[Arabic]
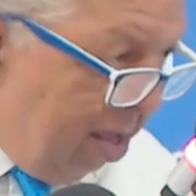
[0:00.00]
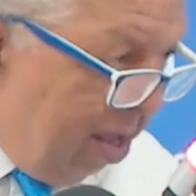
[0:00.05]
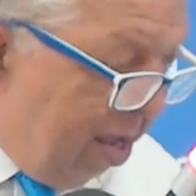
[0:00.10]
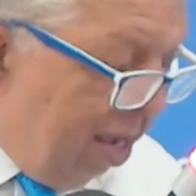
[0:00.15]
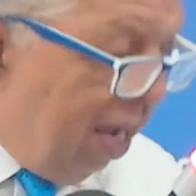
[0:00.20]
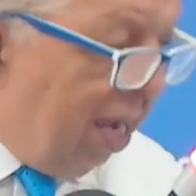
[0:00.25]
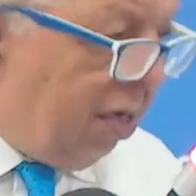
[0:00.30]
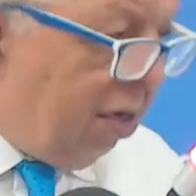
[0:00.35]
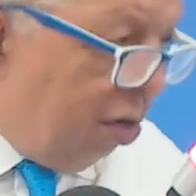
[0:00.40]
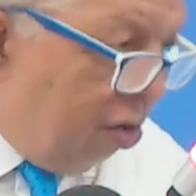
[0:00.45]

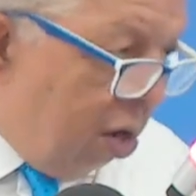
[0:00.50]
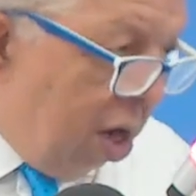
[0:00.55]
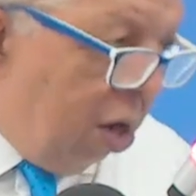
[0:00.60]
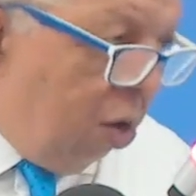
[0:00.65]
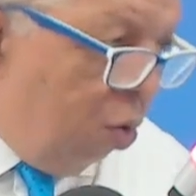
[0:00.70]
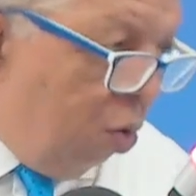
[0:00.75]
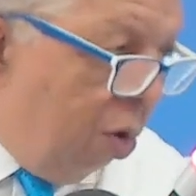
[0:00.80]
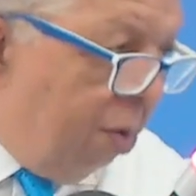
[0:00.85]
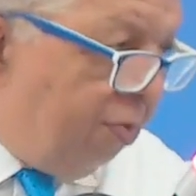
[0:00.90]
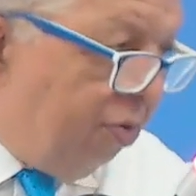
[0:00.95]
خاطر قال
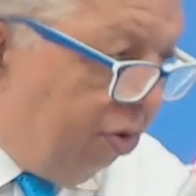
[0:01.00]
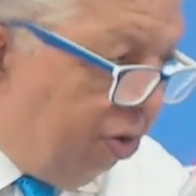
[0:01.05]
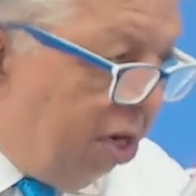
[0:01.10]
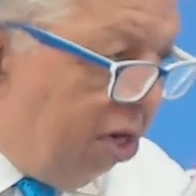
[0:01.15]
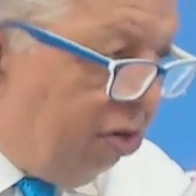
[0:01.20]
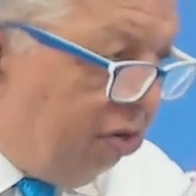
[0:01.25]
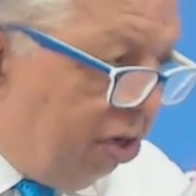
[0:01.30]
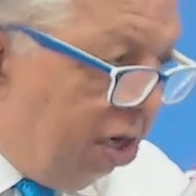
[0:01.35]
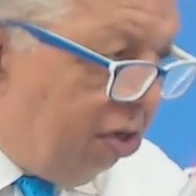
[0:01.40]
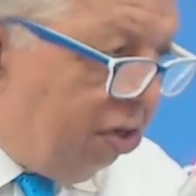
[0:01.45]
هو
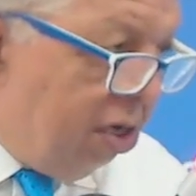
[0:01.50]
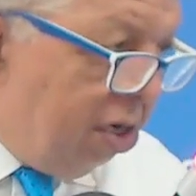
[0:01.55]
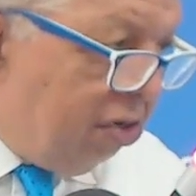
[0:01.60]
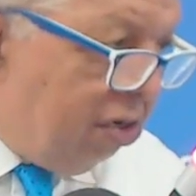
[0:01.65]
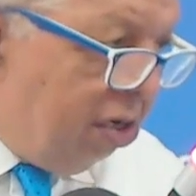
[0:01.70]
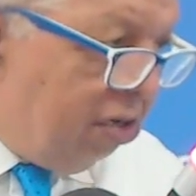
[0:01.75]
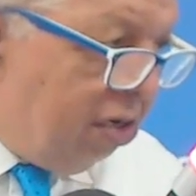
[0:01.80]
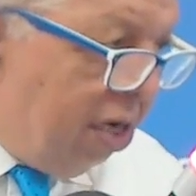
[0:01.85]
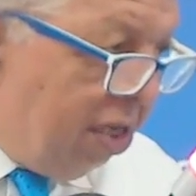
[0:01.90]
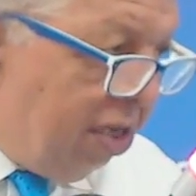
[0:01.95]

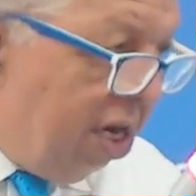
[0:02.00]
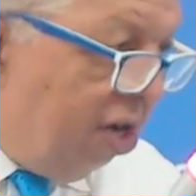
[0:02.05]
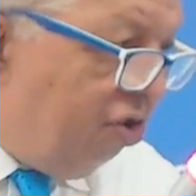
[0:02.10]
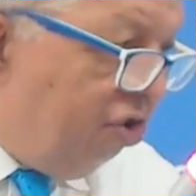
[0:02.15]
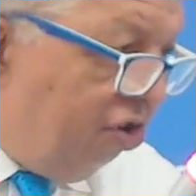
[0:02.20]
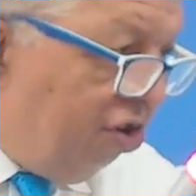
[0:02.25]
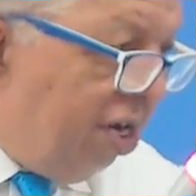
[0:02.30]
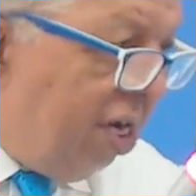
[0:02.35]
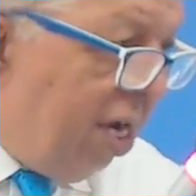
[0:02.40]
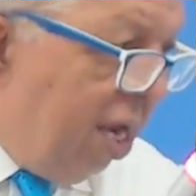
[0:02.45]

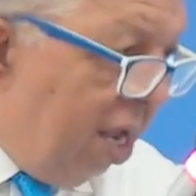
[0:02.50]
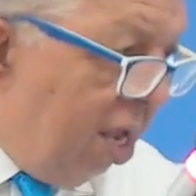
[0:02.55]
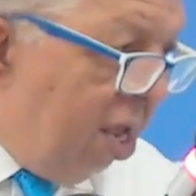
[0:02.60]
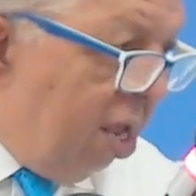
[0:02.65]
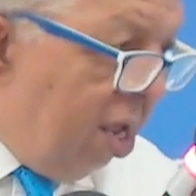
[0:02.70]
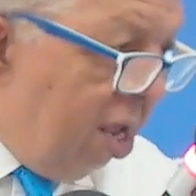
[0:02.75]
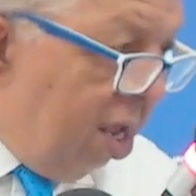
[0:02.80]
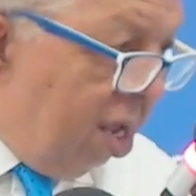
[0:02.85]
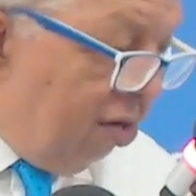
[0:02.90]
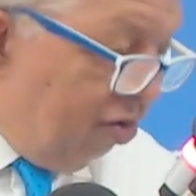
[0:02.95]
ستجدين
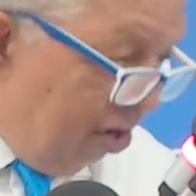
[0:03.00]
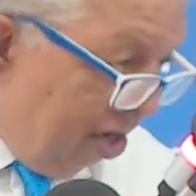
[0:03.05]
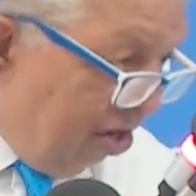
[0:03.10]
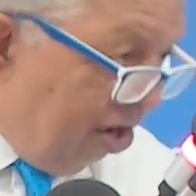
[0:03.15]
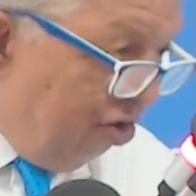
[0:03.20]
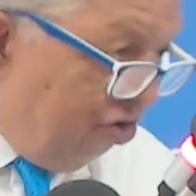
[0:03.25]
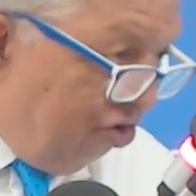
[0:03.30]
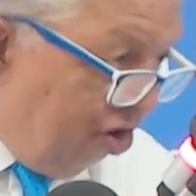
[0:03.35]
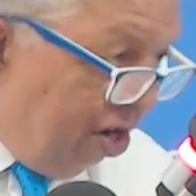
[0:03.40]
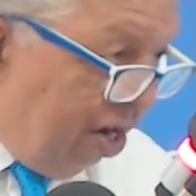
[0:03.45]

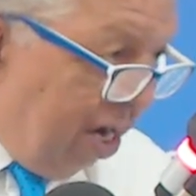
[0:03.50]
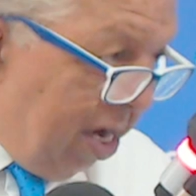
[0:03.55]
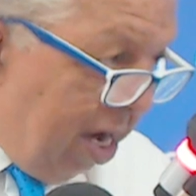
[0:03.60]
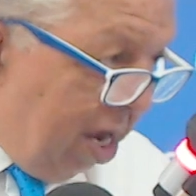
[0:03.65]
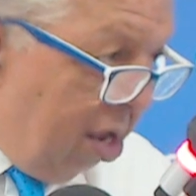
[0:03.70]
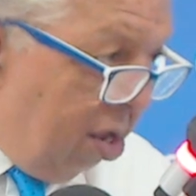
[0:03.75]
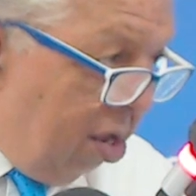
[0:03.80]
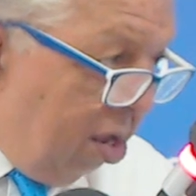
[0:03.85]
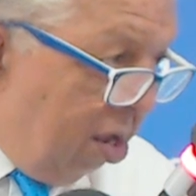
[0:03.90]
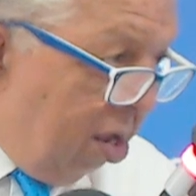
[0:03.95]
ستجدين
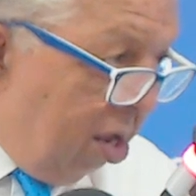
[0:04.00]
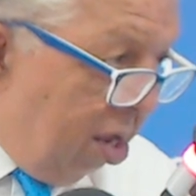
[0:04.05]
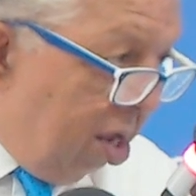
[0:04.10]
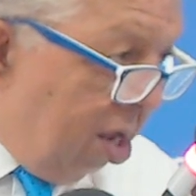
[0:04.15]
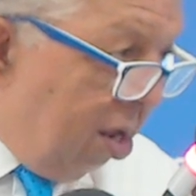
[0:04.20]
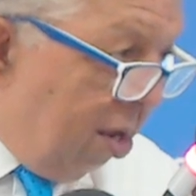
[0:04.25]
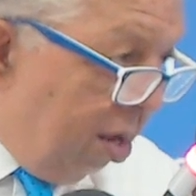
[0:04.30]
آه،